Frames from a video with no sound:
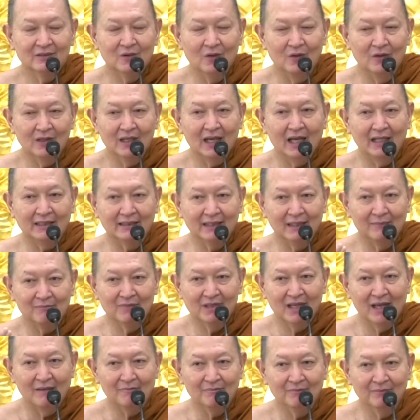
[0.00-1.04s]
ของการ
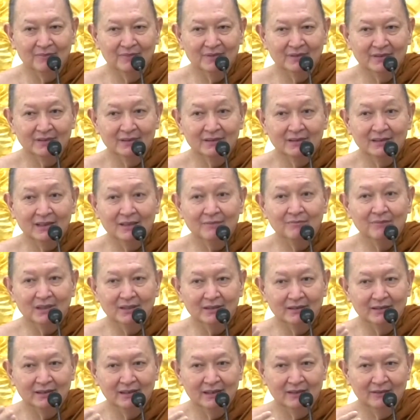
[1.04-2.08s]
ทำกรรม หรือเครื่อง
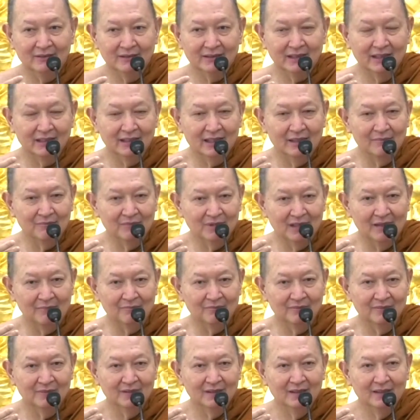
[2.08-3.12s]
มือที่เราใช้ทำกรรม